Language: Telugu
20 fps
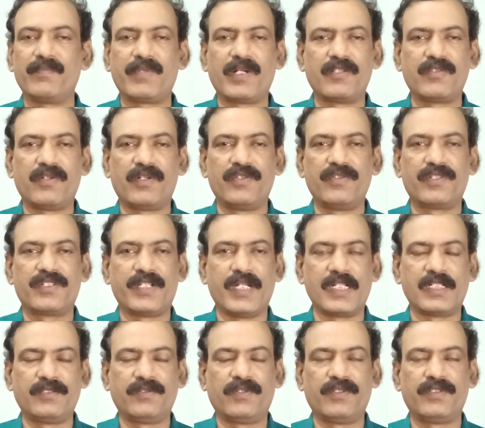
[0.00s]
ప్రతిరోజు
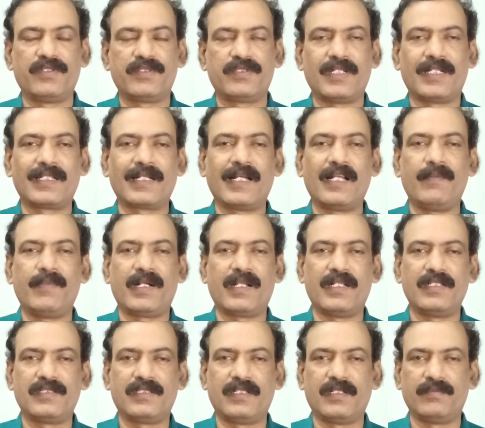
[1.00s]
స్టేషన్కి వచ్చి సంతకాలు
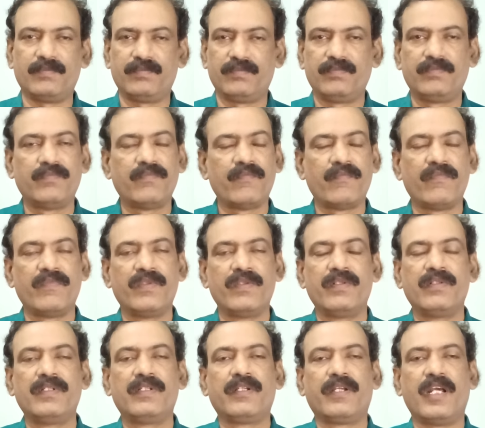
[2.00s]
పెట్టాల్సిన
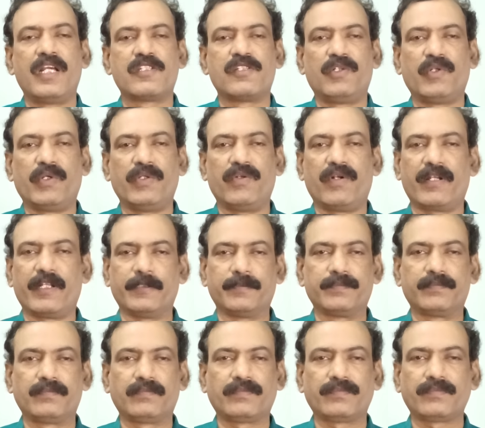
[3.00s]
కేసులు కొన్ని ఉంటాయి
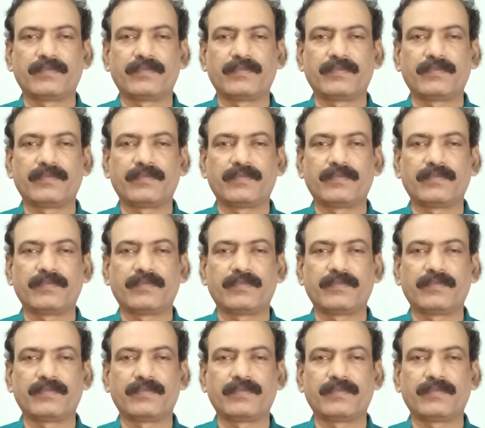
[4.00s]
